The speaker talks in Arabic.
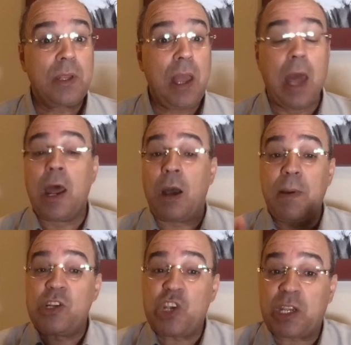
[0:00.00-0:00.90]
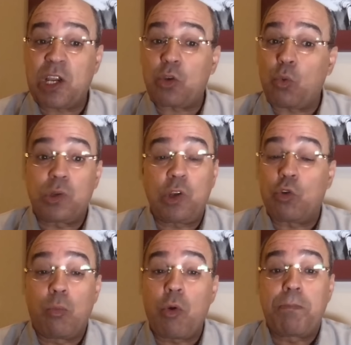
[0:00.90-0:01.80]
انا قبل شكك قلت
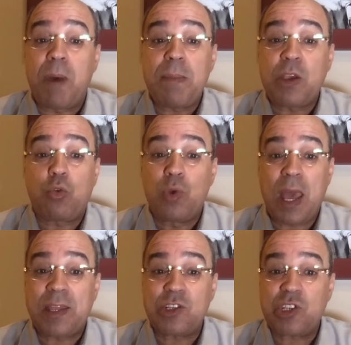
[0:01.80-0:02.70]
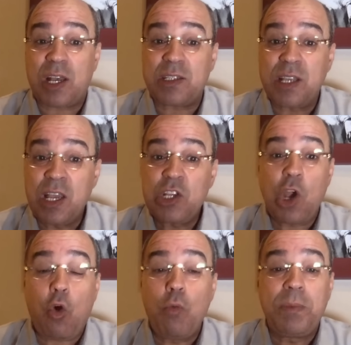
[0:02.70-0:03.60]
لكم ربما يكون هذا الشخص
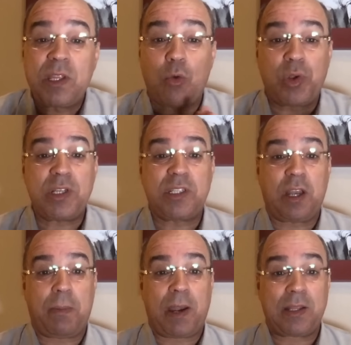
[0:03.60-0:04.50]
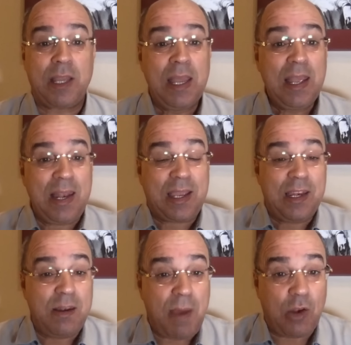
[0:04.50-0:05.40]
يقوم بدور استخبارات لكن
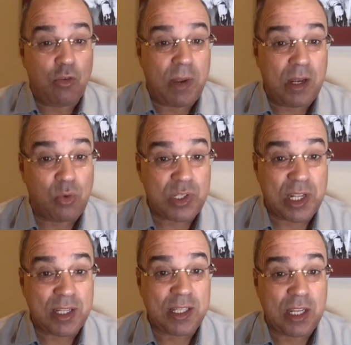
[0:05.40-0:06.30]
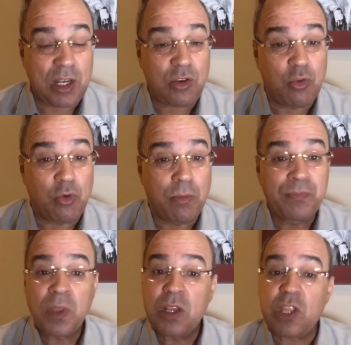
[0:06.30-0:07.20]
المعلومة اللي وصلتني اليوم
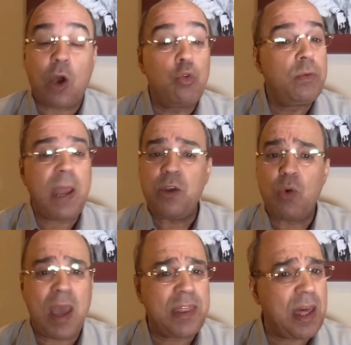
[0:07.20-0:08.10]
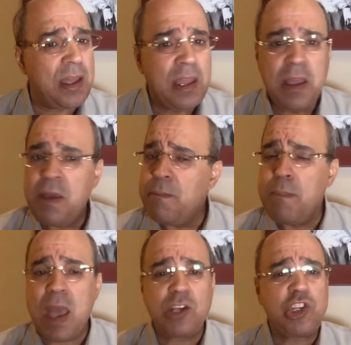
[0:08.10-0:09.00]
تقول بأن هذا
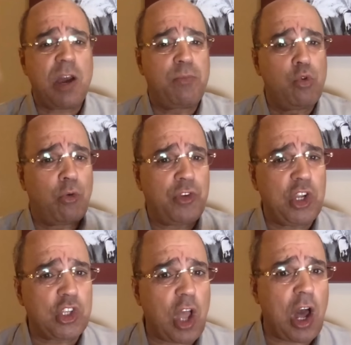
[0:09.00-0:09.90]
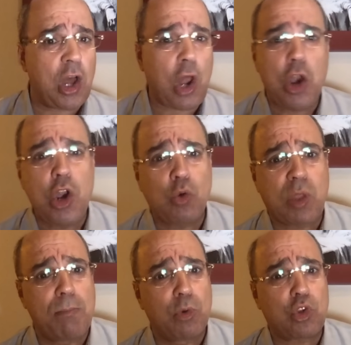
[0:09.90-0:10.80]
ما جابوه في إطار أنه
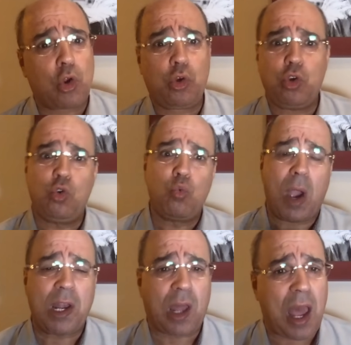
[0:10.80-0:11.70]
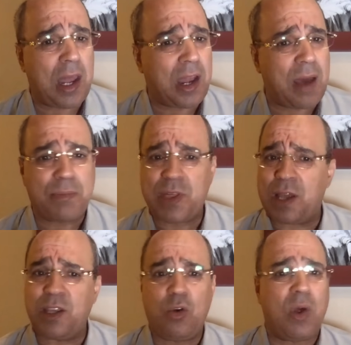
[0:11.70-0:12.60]
تم ترحيله وإلقاء القبض
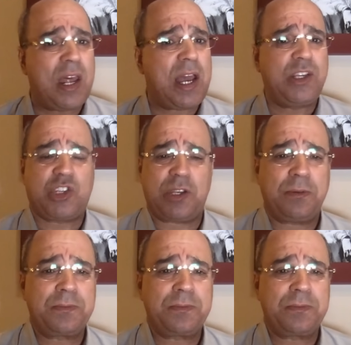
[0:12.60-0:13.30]
عليه ولا أي شيء